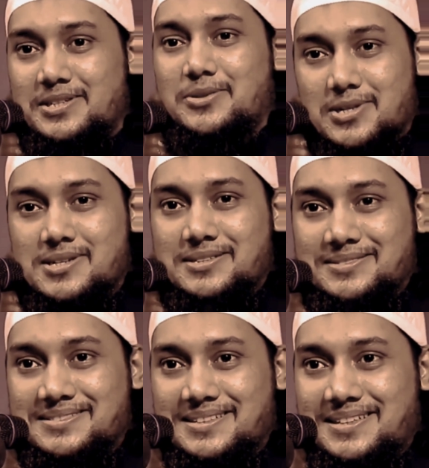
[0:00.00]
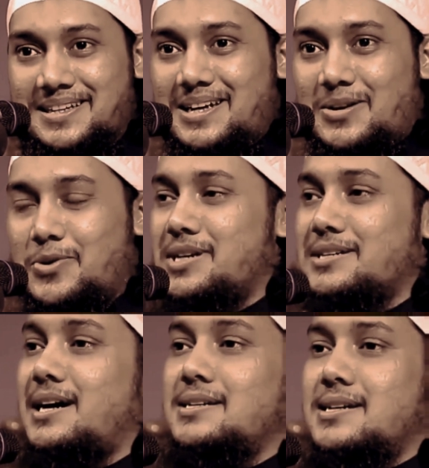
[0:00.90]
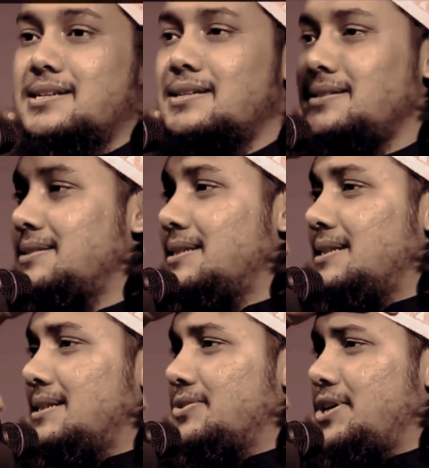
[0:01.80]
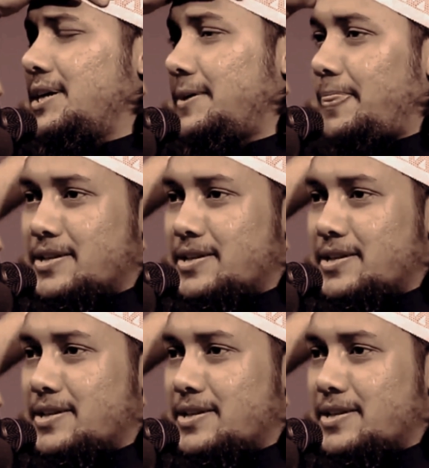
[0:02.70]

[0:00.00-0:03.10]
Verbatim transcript: চিন্তা করেছেন ওই যে একটা হাদিস আছে না যে